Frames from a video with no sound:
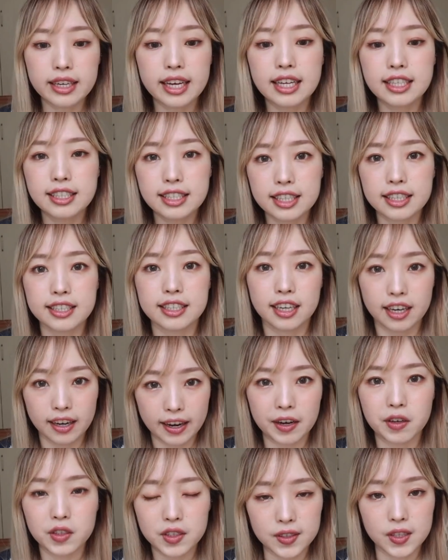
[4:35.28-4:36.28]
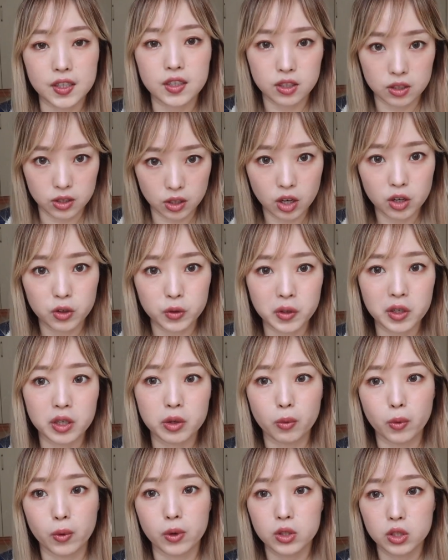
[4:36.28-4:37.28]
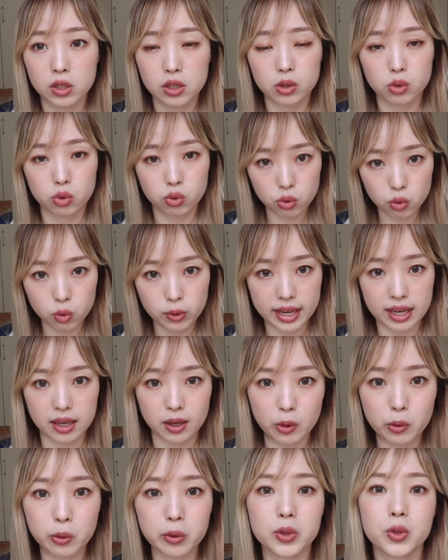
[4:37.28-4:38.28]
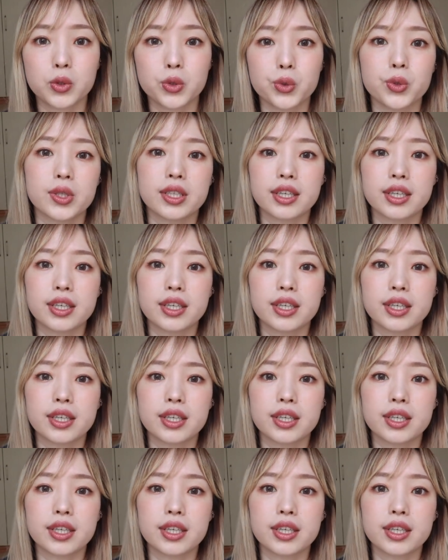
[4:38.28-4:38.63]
天进行疗程的时候呢，我是素颜过去